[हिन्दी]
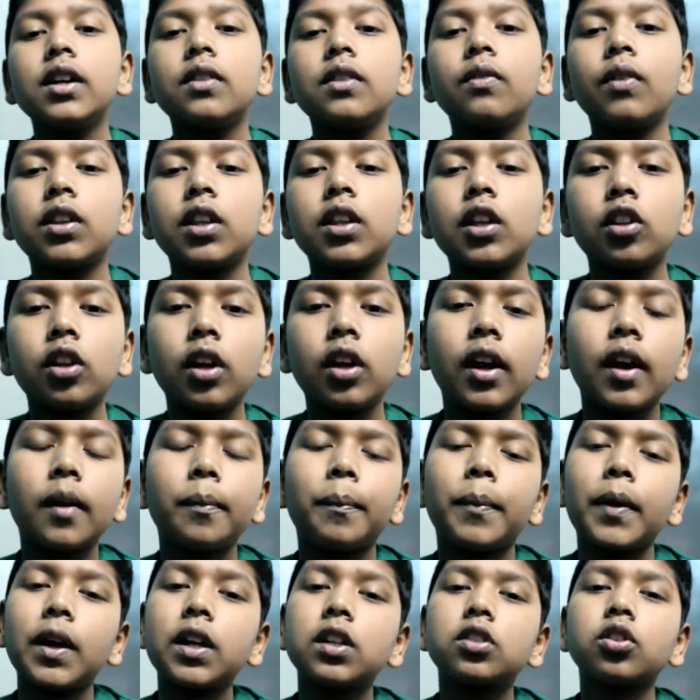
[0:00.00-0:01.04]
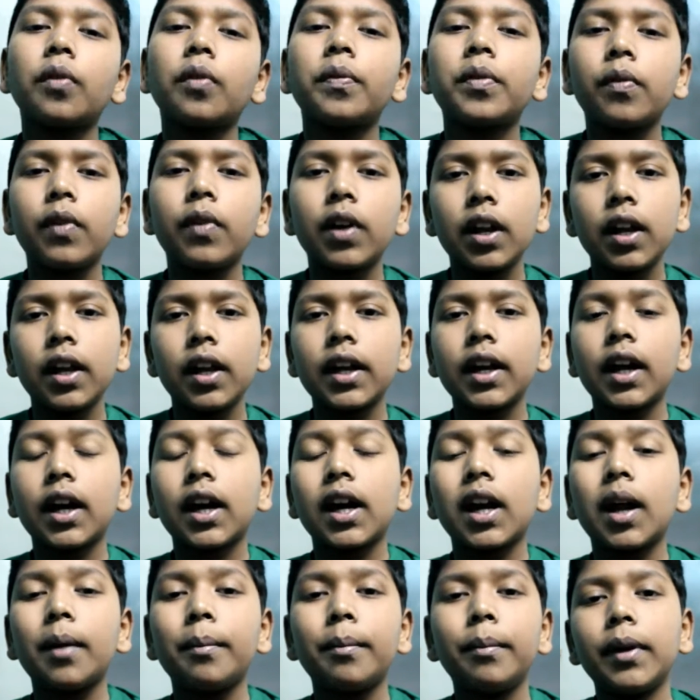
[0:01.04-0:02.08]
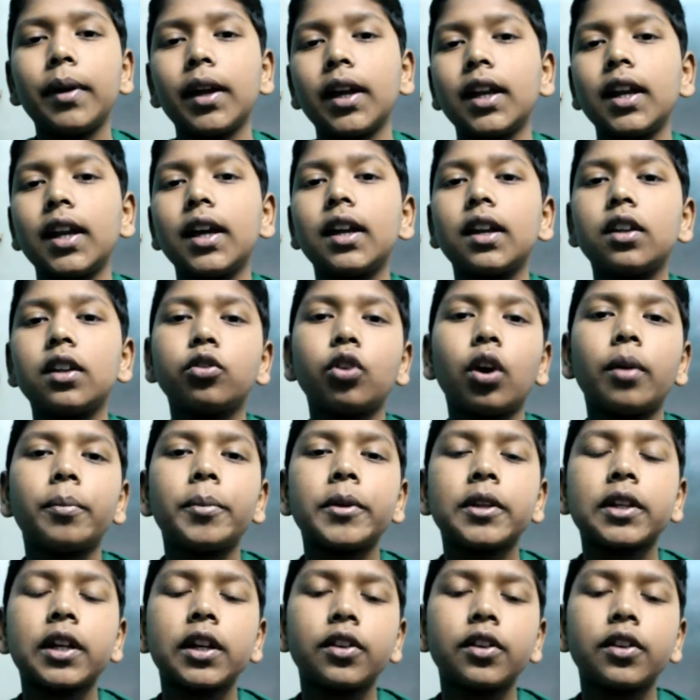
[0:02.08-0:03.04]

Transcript: वैसे तो एक पेड सॉफ्टवेयर है लेकिन अगर आप बिगिनर है तो आप इसका